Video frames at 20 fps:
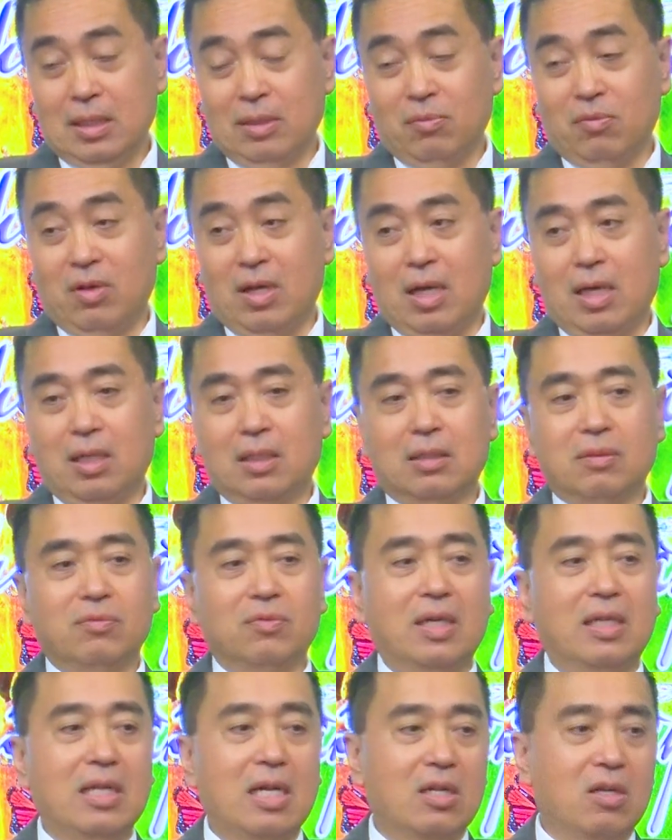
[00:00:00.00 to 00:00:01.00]
và
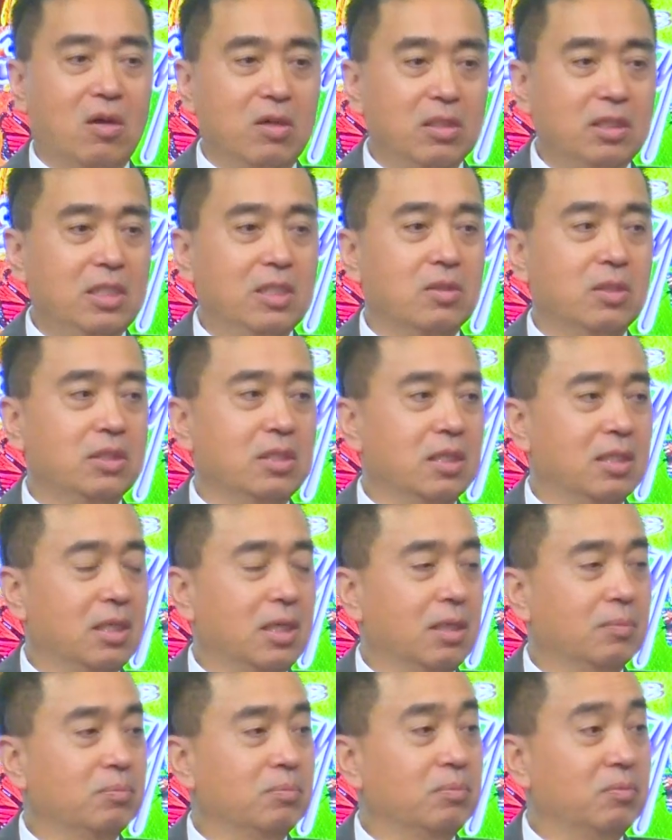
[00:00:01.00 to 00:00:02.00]
và đã có nhiều cái trường
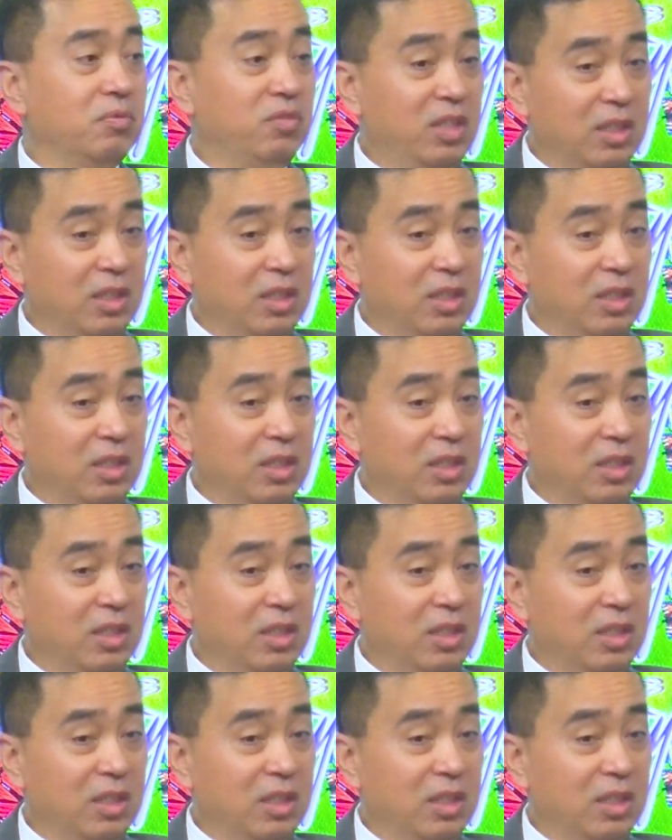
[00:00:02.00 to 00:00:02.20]
hợp vì